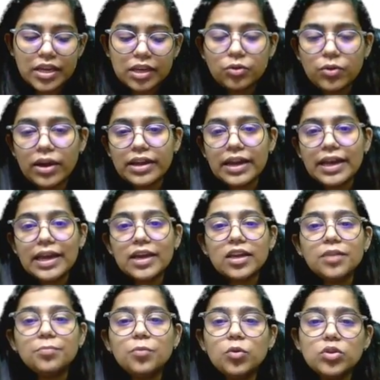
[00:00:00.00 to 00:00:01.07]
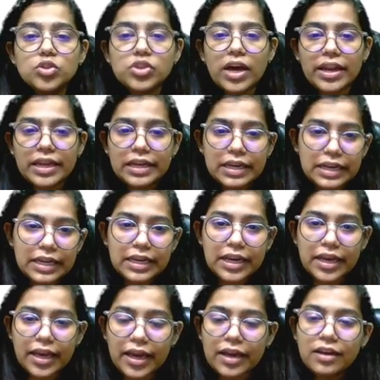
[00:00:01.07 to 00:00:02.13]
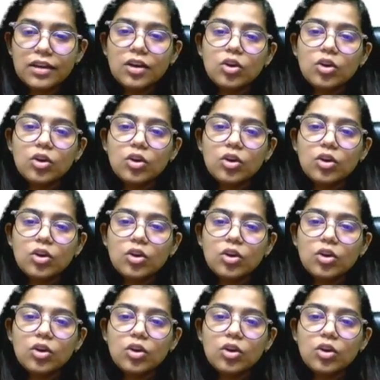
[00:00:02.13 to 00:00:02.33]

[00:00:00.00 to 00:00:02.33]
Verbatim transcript: के द्वारा एक रिपोर्ट जारी करी गई है